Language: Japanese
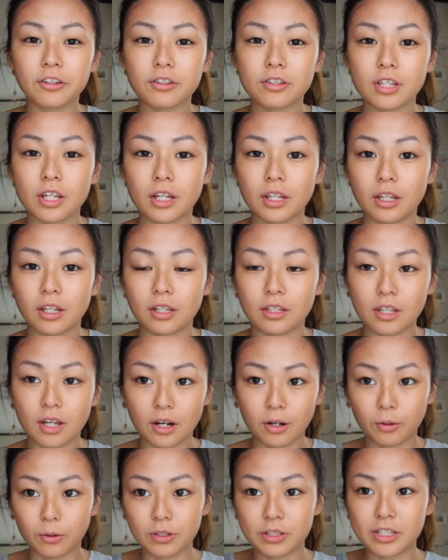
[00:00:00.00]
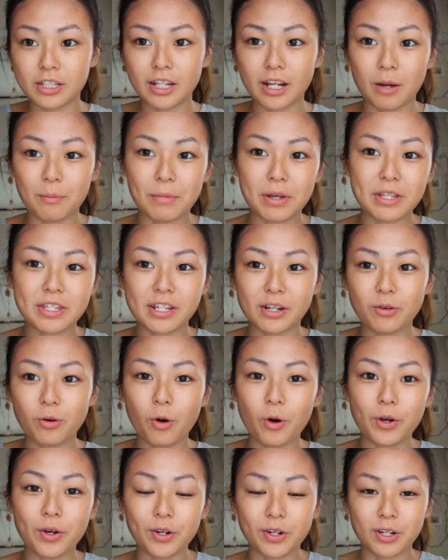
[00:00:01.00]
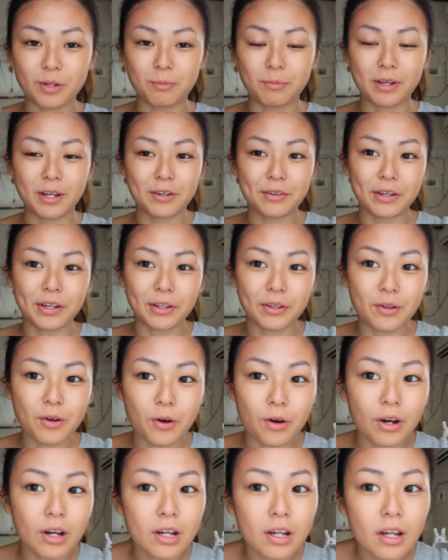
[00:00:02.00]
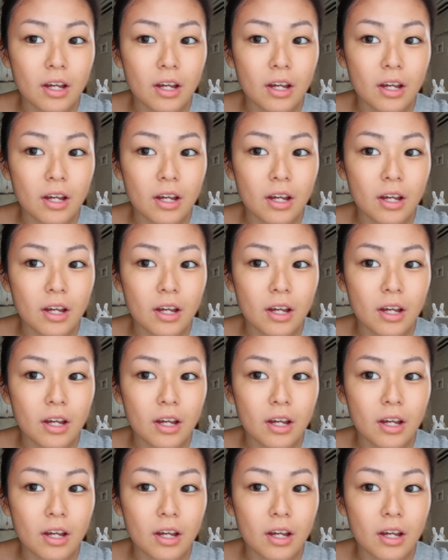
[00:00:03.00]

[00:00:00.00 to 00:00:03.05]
のせいでさこっちがめっちゃこういう風に見えるけど